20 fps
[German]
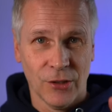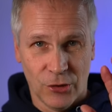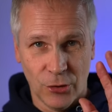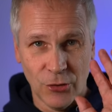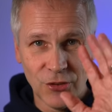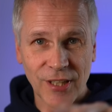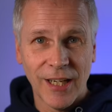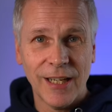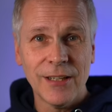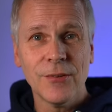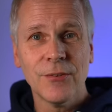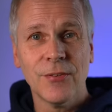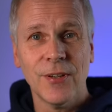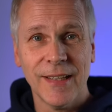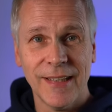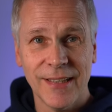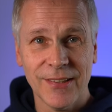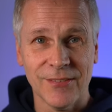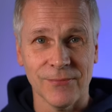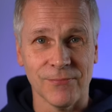Könnt ihr alles
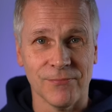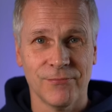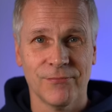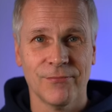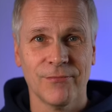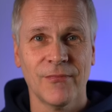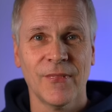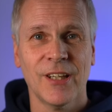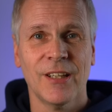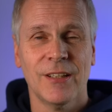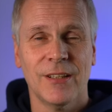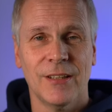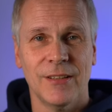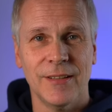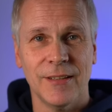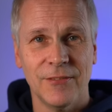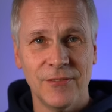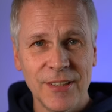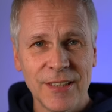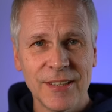vergessen.
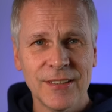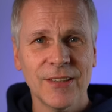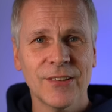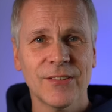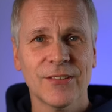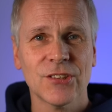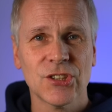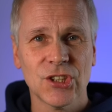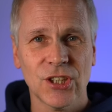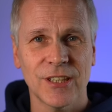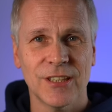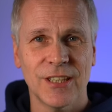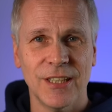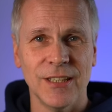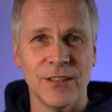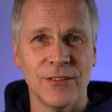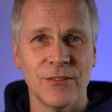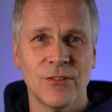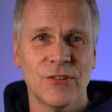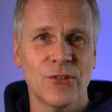Der wichtigste Schritt
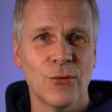hin